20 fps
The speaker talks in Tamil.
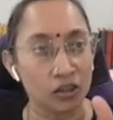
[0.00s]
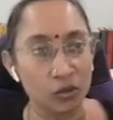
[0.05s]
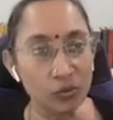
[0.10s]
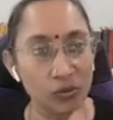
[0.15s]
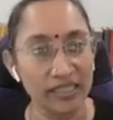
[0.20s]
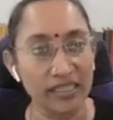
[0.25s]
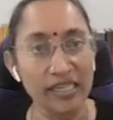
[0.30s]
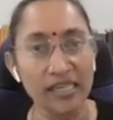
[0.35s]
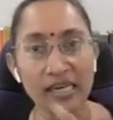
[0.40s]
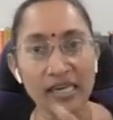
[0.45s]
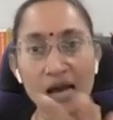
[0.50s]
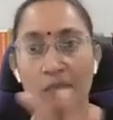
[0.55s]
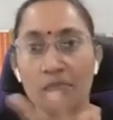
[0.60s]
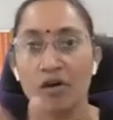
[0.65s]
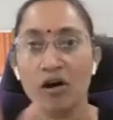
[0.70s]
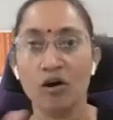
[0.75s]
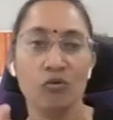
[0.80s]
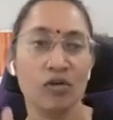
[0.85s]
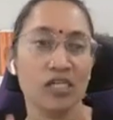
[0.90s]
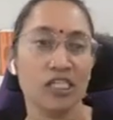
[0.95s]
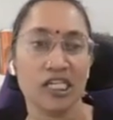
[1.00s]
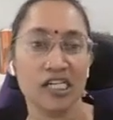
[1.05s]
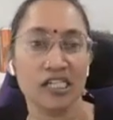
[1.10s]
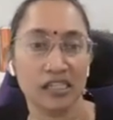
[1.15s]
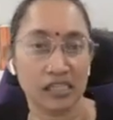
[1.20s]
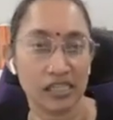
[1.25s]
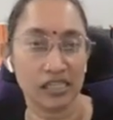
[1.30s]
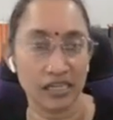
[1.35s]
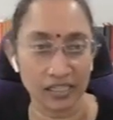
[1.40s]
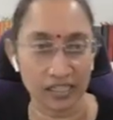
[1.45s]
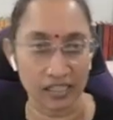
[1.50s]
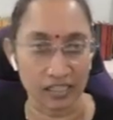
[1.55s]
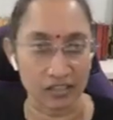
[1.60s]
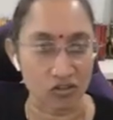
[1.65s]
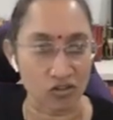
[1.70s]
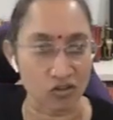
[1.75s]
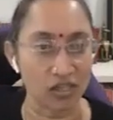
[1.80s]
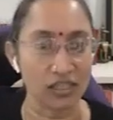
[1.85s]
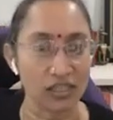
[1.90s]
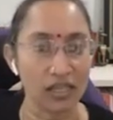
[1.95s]
த்விதீயா பகுவச்சனத்துல இருக்கு
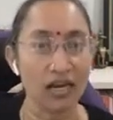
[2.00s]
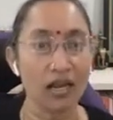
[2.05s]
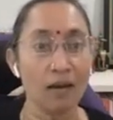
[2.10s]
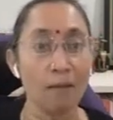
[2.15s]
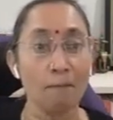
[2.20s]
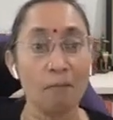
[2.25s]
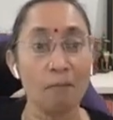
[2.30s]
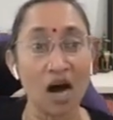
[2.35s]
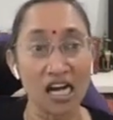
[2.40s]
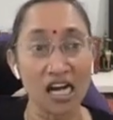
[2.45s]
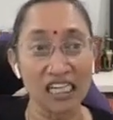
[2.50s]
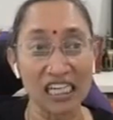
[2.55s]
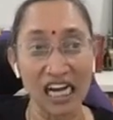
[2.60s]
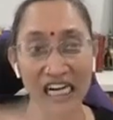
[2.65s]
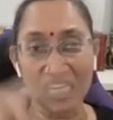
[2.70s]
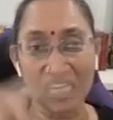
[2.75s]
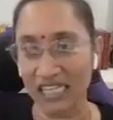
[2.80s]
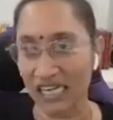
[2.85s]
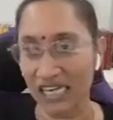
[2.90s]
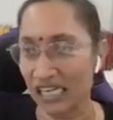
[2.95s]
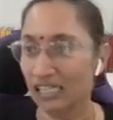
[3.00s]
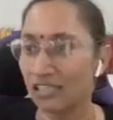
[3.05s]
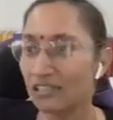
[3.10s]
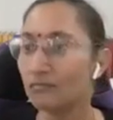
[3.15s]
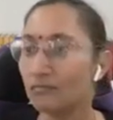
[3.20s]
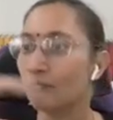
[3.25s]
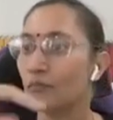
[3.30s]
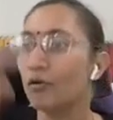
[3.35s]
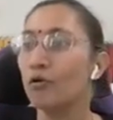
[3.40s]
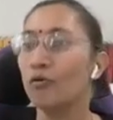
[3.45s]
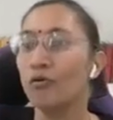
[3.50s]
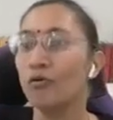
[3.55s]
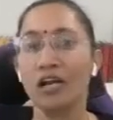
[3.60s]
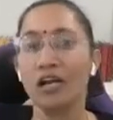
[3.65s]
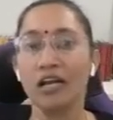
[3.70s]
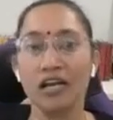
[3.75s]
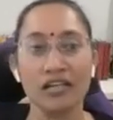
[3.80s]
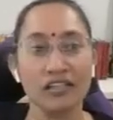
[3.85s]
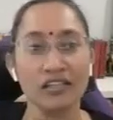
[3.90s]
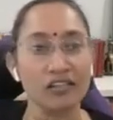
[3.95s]
சோ அதனால மார்க்கங்கள்
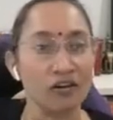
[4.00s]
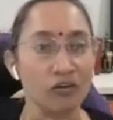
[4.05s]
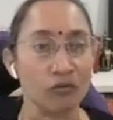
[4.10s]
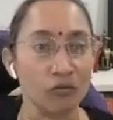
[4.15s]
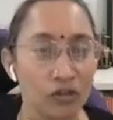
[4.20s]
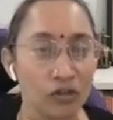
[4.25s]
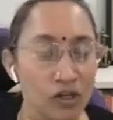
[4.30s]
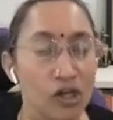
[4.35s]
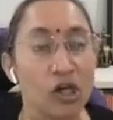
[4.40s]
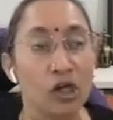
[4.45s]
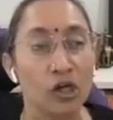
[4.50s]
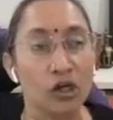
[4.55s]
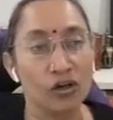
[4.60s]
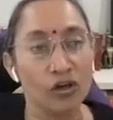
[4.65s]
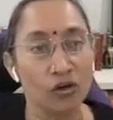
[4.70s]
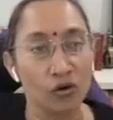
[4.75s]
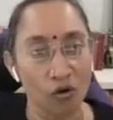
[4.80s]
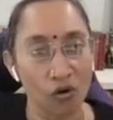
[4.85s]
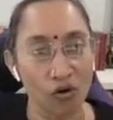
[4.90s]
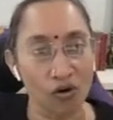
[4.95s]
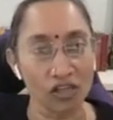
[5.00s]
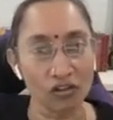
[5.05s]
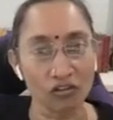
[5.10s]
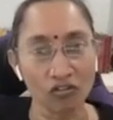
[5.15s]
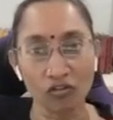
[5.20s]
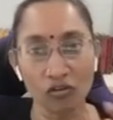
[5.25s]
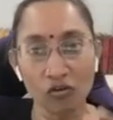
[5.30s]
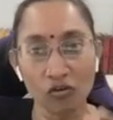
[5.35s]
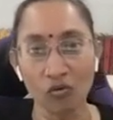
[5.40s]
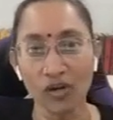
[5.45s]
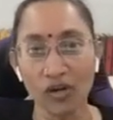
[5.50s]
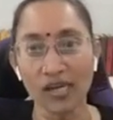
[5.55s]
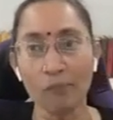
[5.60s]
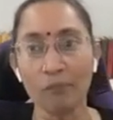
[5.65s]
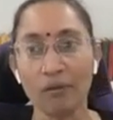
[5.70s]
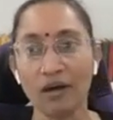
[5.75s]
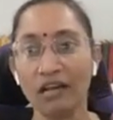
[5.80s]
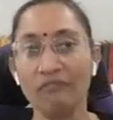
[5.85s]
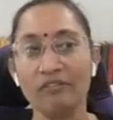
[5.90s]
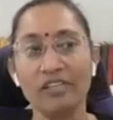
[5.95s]
ப்ளூரல்ல எடுத்துக்கணும் யோகத்தினுடைய
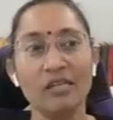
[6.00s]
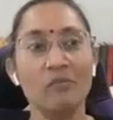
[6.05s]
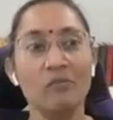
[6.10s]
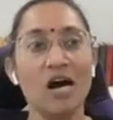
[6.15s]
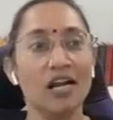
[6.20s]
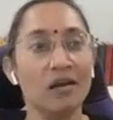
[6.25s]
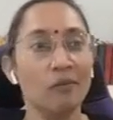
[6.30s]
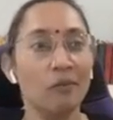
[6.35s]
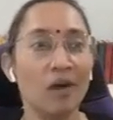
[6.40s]
பலவிதமான